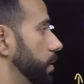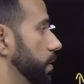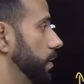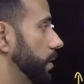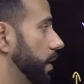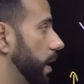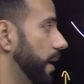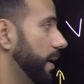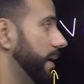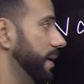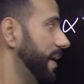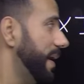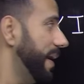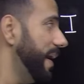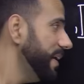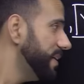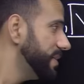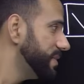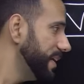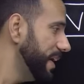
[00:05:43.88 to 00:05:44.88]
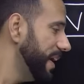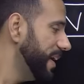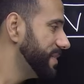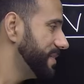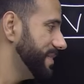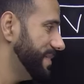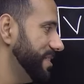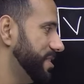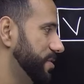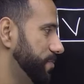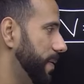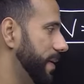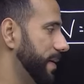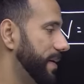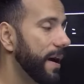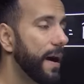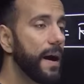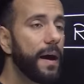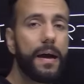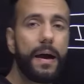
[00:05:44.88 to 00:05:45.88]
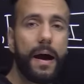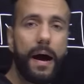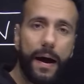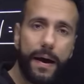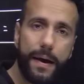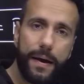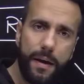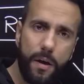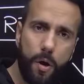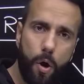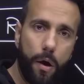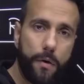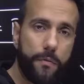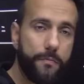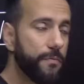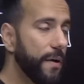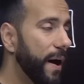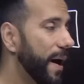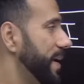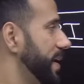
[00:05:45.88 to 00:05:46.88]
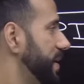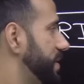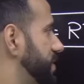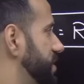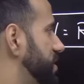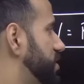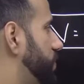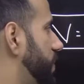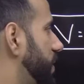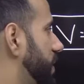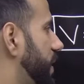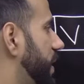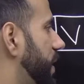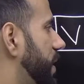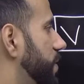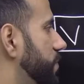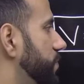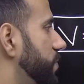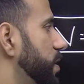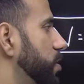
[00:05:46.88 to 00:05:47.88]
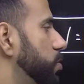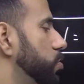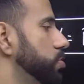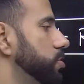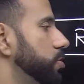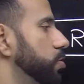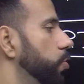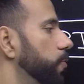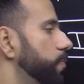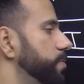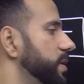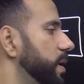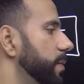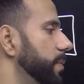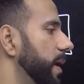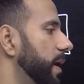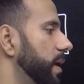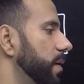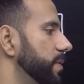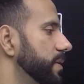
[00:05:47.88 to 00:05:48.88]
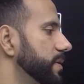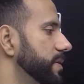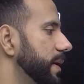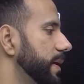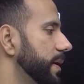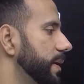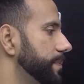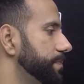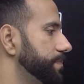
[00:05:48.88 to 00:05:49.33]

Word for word: अगर एक्स एक्सेस पे क्या है आय और वाई एक्सेस पे क्या है वी तो स्लोप से हमें आर मिल जाएगा